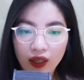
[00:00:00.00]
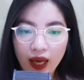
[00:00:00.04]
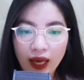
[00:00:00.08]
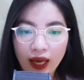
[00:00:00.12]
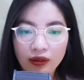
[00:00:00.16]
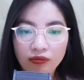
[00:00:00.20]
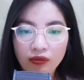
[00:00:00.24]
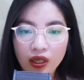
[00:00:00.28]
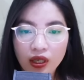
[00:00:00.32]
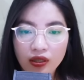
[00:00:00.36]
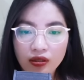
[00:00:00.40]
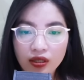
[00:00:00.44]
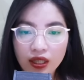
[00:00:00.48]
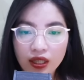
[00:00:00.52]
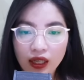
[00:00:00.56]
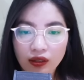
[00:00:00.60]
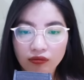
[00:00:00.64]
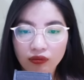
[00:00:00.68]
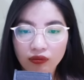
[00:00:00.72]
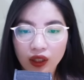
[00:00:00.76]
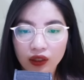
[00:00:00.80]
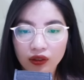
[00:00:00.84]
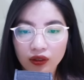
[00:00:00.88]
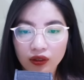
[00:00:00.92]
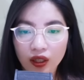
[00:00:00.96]
Anh mở
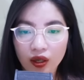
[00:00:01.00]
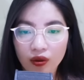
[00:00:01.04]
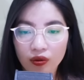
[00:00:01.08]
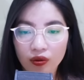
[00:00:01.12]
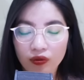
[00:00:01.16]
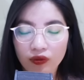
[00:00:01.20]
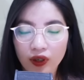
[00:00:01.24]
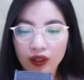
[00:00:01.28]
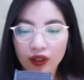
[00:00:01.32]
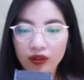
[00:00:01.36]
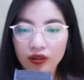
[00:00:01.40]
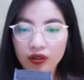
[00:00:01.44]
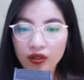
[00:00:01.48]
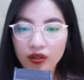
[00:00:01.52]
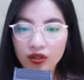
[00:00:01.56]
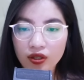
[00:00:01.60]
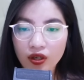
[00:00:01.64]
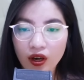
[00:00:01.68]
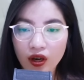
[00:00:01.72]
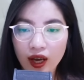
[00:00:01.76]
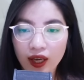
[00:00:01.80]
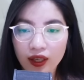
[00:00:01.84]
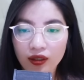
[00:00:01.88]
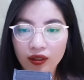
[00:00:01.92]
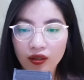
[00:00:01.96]
sẵn mật khẩu và đưa
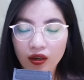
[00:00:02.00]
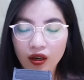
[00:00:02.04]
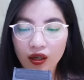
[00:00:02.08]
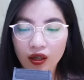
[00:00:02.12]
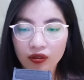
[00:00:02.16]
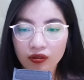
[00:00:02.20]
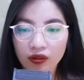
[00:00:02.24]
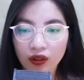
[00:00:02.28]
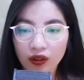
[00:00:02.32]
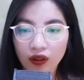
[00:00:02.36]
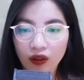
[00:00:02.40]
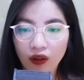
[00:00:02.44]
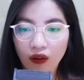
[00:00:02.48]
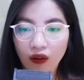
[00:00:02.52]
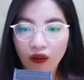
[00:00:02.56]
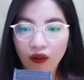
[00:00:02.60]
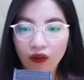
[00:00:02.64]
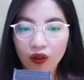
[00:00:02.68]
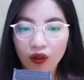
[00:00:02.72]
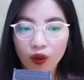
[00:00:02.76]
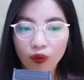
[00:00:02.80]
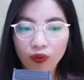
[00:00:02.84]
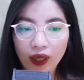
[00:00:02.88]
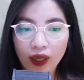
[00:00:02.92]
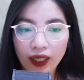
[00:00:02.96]
cho hai con.
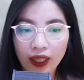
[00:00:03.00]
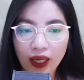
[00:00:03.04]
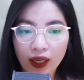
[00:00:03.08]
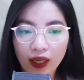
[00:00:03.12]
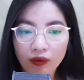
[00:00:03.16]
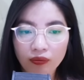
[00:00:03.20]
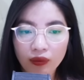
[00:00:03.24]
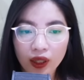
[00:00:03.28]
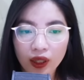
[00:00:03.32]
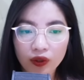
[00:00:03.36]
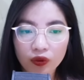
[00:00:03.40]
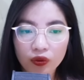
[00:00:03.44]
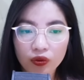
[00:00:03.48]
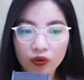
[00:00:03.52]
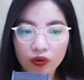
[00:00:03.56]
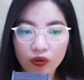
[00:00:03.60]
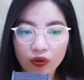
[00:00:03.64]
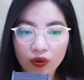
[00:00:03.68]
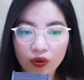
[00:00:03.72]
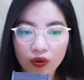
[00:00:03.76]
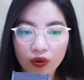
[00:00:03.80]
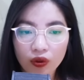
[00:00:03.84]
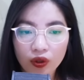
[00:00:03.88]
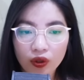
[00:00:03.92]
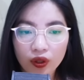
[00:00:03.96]
Lúc này ánh mắt của
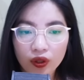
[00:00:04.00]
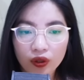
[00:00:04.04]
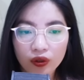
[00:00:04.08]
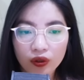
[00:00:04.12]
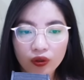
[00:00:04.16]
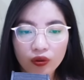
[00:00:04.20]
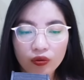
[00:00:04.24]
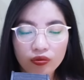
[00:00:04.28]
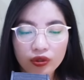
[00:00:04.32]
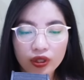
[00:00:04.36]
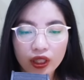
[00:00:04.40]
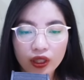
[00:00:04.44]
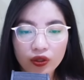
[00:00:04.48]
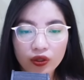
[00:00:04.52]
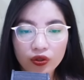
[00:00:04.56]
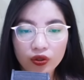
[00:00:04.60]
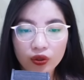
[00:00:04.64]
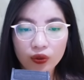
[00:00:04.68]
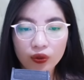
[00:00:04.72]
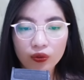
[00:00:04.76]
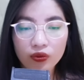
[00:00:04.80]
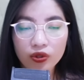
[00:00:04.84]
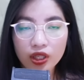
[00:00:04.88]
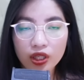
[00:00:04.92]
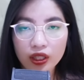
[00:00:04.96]
cô cũng nhìn
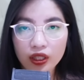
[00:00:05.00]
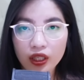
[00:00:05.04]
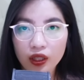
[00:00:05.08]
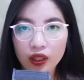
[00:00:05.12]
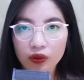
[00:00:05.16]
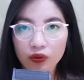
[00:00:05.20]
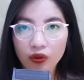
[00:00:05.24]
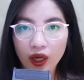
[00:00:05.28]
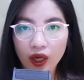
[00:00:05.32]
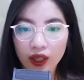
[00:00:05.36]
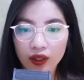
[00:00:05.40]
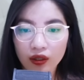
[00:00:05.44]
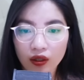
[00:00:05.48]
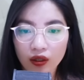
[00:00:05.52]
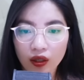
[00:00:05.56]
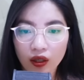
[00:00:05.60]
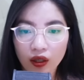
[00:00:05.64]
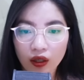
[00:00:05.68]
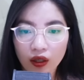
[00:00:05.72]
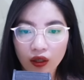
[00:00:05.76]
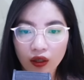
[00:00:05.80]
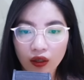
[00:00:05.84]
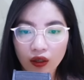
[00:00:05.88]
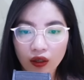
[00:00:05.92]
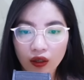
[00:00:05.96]
trúng chiếc điện thoại
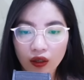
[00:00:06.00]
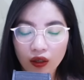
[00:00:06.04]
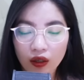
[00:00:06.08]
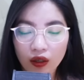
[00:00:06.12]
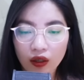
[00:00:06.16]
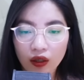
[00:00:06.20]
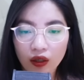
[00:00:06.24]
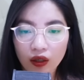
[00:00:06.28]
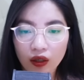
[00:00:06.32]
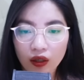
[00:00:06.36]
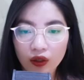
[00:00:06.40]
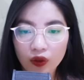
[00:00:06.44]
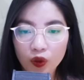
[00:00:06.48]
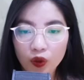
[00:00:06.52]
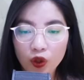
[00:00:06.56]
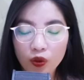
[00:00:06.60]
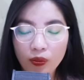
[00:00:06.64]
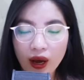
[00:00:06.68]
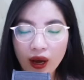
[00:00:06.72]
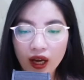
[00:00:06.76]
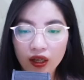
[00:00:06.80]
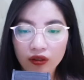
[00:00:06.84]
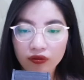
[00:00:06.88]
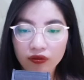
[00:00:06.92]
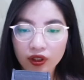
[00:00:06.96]
đó. Cô
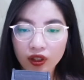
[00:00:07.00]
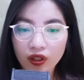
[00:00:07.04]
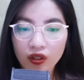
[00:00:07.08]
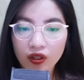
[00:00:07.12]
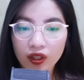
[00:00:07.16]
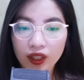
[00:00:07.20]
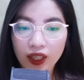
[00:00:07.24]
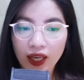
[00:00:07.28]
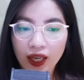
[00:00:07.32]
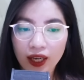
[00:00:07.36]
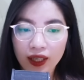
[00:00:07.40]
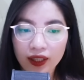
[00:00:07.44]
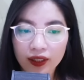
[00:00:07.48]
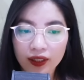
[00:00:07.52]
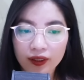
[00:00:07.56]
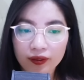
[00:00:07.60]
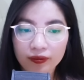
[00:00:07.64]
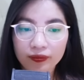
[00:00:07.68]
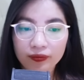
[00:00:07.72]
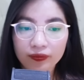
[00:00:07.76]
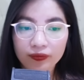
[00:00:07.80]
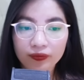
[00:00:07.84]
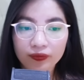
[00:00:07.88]
bảo với con gái.